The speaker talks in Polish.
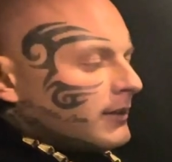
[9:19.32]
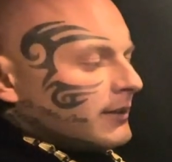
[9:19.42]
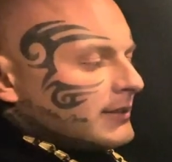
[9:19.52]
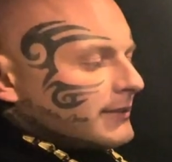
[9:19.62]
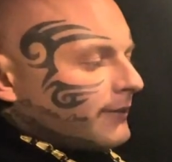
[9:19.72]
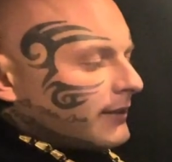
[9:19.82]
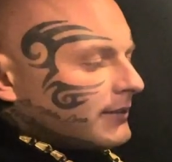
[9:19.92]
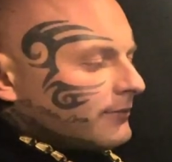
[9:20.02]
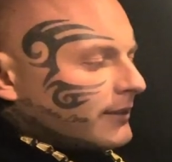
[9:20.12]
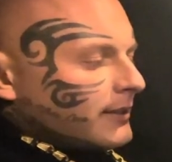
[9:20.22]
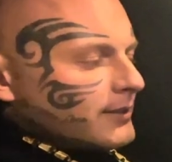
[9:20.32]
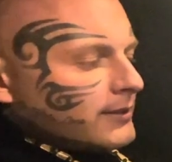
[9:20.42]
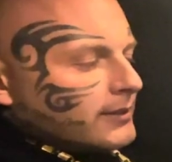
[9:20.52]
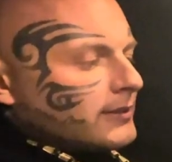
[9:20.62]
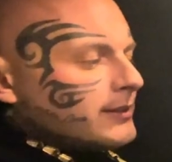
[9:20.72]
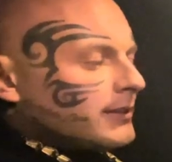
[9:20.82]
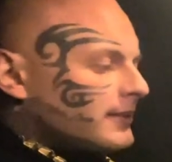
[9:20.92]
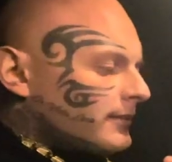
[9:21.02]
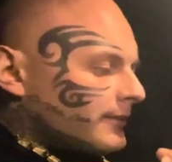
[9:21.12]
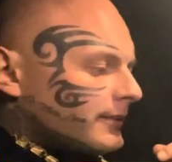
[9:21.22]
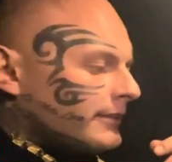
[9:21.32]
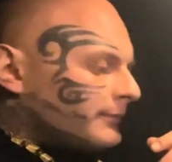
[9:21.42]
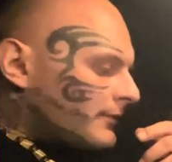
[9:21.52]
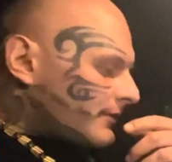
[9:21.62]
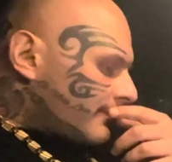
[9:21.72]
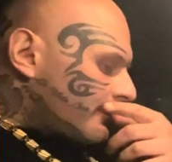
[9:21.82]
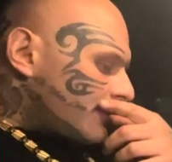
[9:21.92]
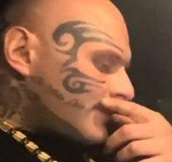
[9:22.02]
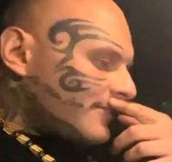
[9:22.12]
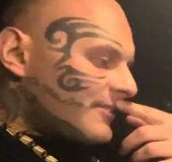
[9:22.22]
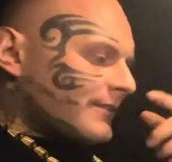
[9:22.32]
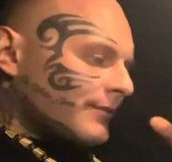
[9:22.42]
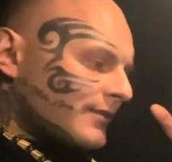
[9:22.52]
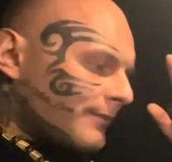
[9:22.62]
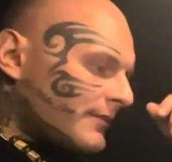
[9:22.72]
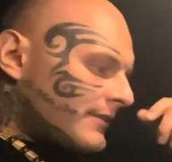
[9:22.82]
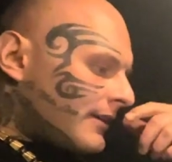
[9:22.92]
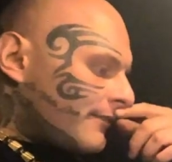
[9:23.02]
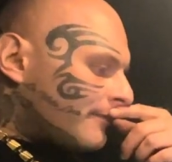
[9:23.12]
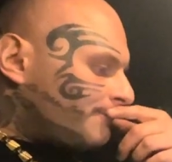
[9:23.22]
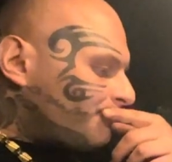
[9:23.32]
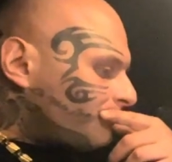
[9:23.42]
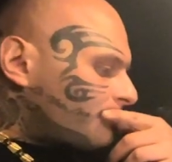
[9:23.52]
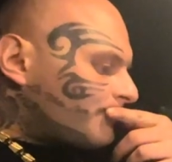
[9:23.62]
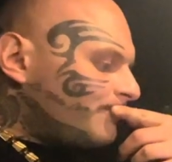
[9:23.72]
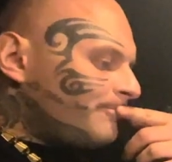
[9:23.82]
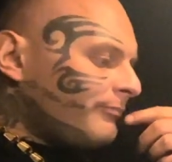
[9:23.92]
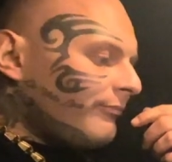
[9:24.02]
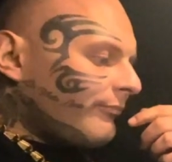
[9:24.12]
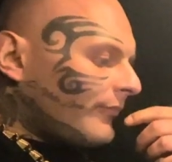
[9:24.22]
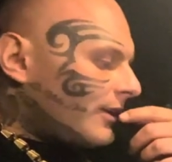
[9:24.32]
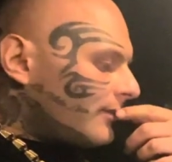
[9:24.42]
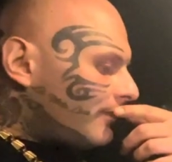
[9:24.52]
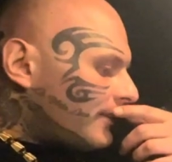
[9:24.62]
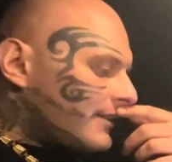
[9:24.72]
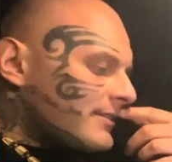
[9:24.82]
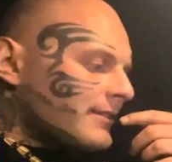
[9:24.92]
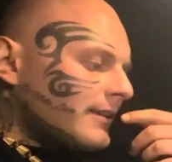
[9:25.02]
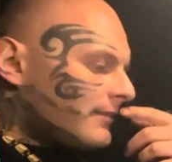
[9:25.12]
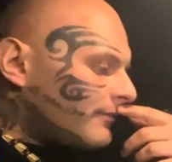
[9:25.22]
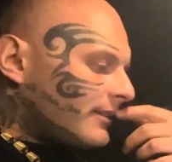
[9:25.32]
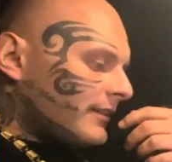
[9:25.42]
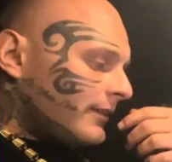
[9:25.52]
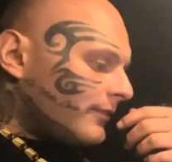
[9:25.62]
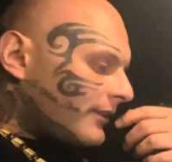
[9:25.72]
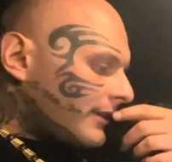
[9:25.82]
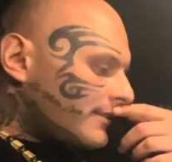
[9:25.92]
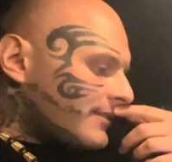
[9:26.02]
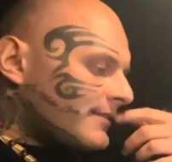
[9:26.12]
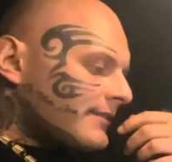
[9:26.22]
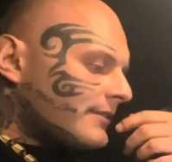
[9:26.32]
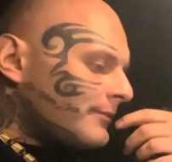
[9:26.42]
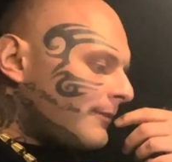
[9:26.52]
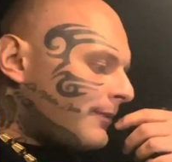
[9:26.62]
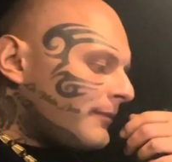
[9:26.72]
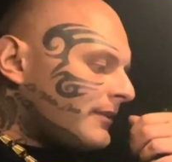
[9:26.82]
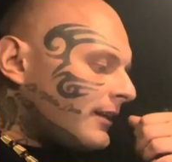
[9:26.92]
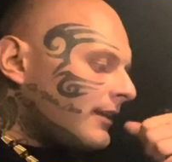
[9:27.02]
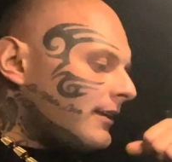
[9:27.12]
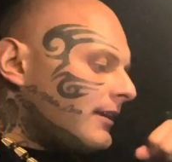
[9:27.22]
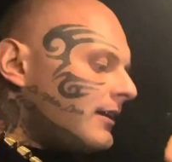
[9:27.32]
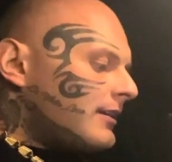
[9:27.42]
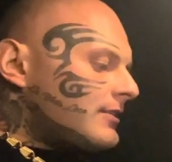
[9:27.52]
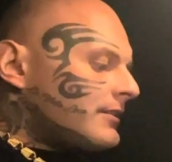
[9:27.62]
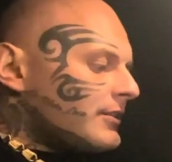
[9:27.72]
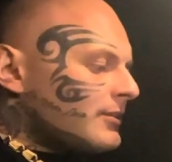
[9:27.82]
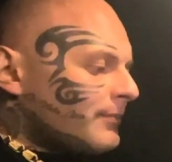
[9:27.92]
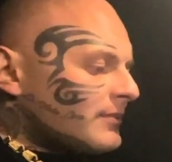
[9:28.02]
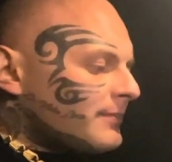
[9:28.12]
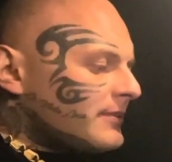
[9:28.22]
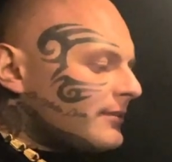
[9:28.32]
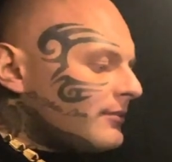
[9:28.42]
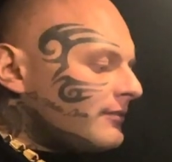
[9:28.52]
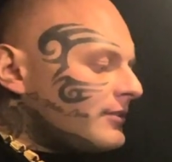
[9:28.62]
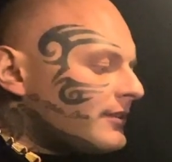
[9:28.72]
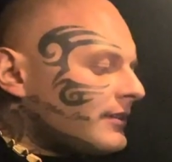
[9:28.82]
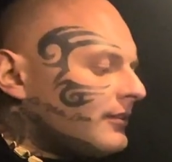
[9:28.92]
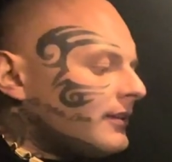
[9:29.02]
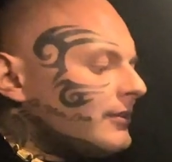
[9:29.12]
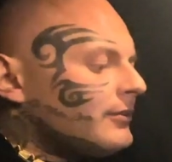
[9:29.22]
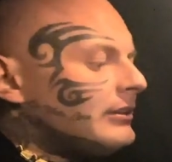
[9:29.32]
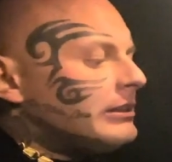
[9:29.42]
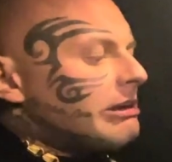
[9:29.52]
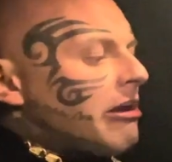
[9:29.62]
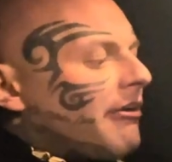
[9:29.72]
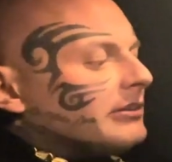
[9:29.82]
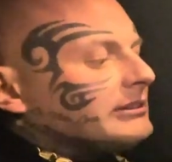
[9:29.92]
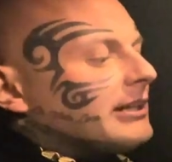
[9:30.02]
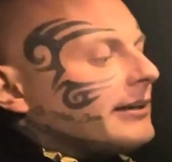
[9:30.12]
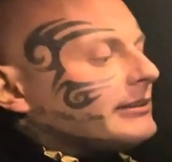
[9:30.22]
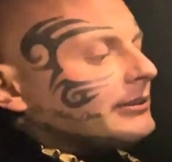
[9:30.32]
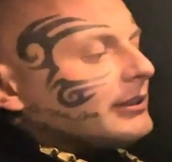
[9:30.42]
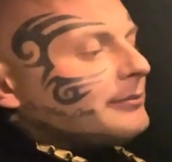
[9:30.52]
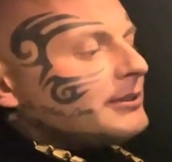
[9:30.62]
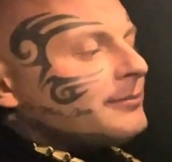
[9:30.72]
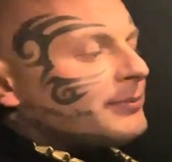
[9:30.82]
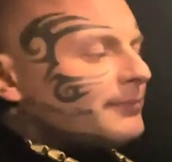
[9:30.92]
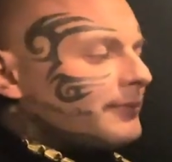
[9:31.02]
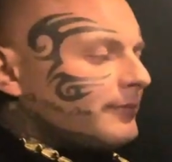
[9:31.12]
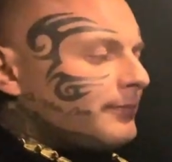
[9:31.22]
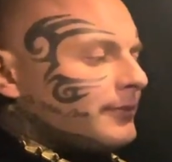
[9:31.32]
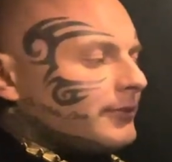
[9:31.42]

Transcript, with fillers: Z fartem wariacie niech ci się goi. Pozdrowienia z Nowego Sącza. Pozdrawiam. Elo wariacie, elo wariacie, co z tymi łapami dalej? Czy da się pozbyć całkowicie tego oleju? Tak, olej będzie pozbu... Po,